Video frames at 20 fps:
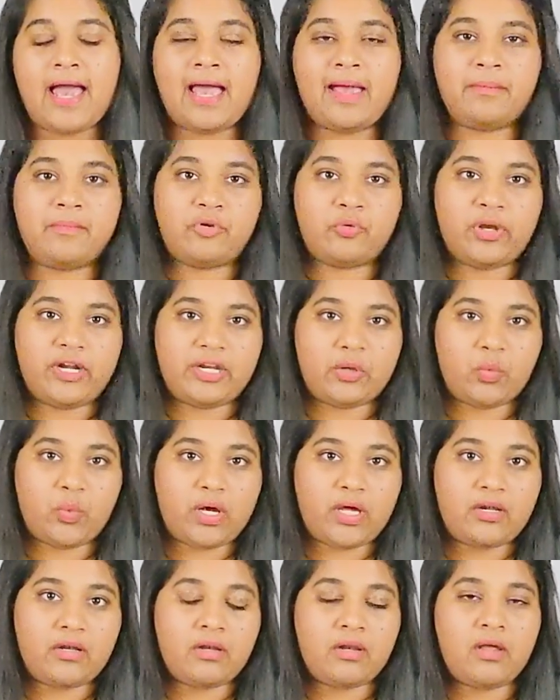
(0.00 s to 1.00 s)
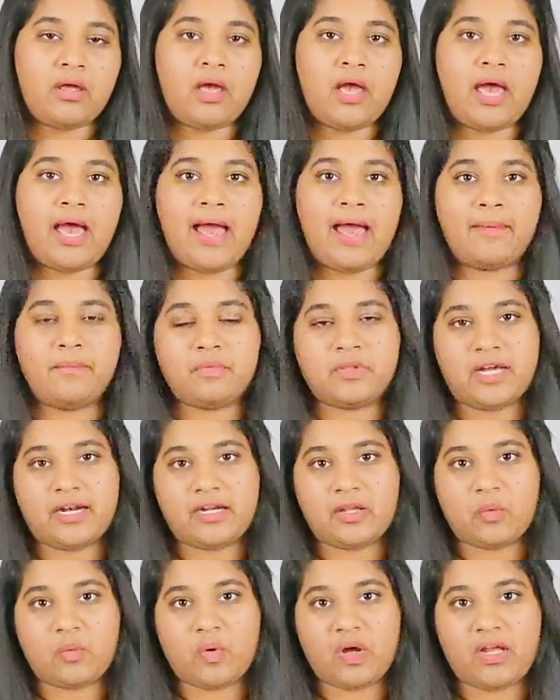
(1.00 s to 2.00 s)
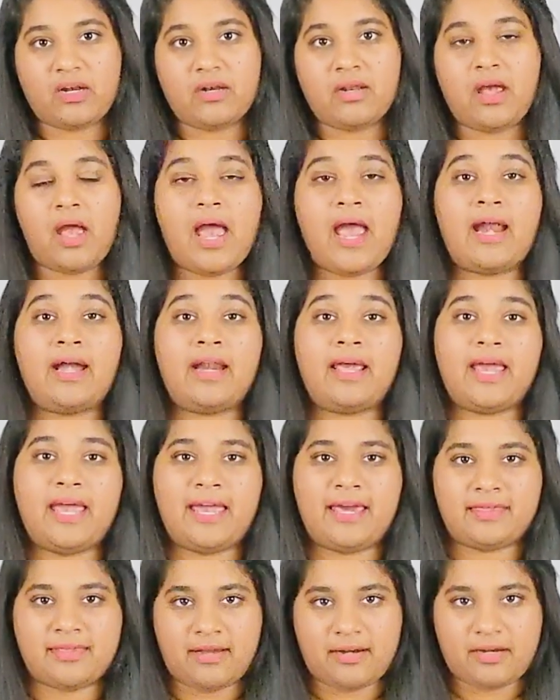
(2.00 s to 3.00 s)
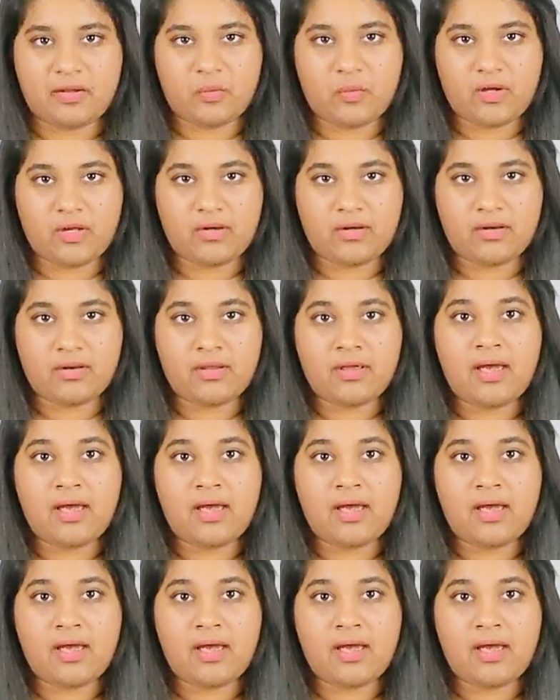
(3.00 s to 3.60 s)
ఎం ట్వంటీ వన్ ఎం థర్టీ వన్ అండ్ ఏ థర్టీ వన్